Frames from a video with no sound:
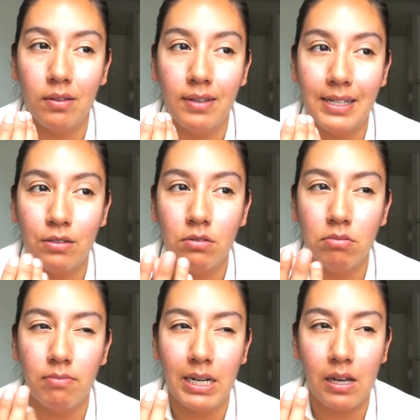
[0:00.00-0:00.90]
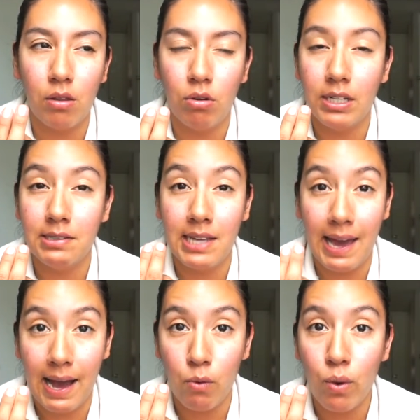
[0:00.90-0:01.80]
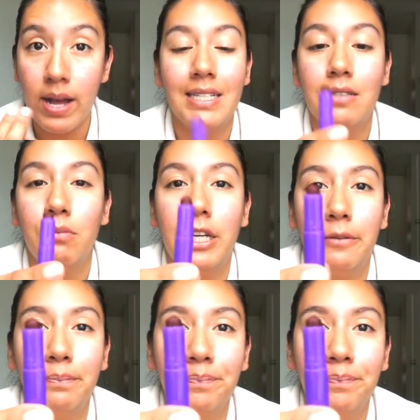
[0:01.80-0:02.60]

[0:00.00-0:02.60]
esos marcadores de agua. miren.